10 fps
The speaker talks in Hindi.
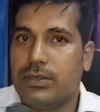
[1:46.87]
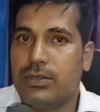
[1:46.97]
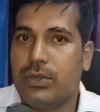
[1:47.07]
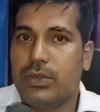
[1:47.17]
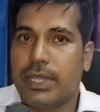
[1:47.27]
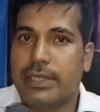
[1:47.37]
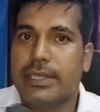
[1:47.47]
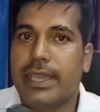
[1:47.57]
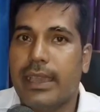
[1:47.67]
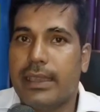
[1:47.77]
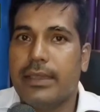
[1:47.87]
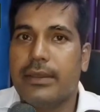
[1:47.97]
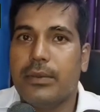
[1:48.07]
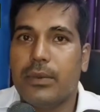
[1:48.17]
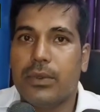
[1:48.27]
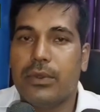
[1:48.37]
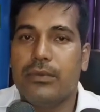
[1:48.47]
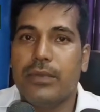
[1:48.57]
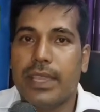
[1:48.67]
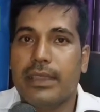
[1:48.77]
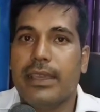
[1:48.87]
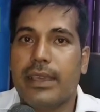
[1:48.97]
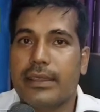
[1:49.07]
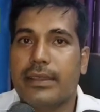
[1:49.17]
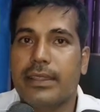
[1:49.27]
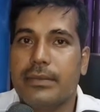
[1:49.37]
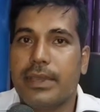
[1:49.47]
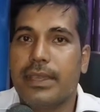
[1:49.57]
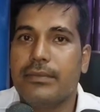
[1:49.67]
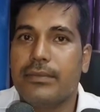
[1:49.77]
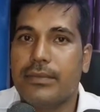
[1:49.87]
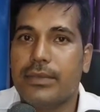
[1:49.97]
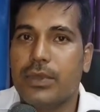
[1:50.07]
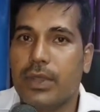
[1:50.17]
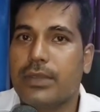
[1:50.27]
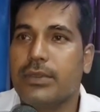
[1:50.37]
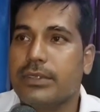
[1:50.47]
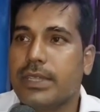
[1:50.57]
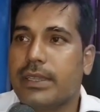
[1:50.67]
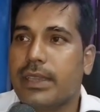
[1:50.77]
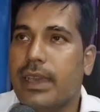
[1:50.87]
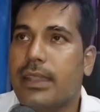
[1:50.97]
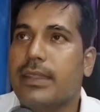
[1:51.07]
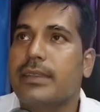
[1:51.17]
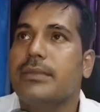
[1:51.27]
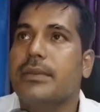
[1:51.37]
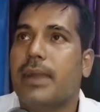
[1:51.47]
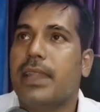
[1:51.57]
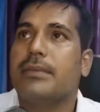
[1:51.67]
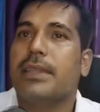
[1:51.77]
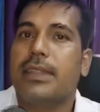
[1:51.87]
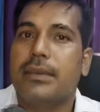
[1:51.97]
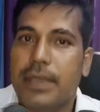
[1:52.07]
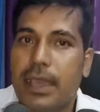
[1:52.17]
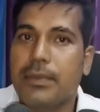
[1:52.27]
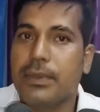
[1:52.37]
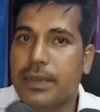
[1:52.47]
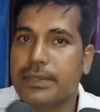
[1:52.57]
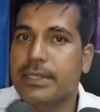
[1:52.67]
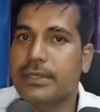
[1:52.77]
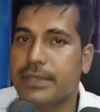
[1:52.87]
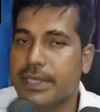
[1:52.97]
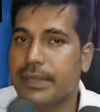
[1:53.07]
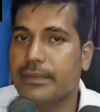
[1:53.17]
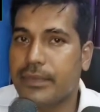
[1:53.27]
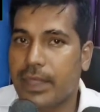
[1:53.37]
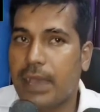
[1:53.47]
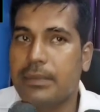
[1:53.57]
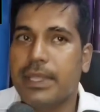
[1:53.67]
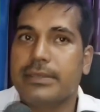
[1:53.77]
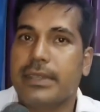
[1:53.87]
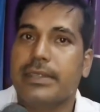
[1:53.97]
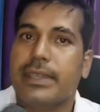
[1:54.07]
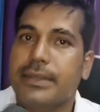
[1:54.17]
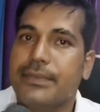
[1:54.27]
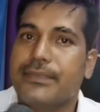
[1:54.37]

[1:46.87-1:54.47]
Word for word: जो रिक्तियाँ हैं वो एक हज़ार के करीब हैं जो लड़कों की संख्या लड़के भी भारी मात्रा में यहाँ पे उपस्थित हुई हैं आप देख सकते हैं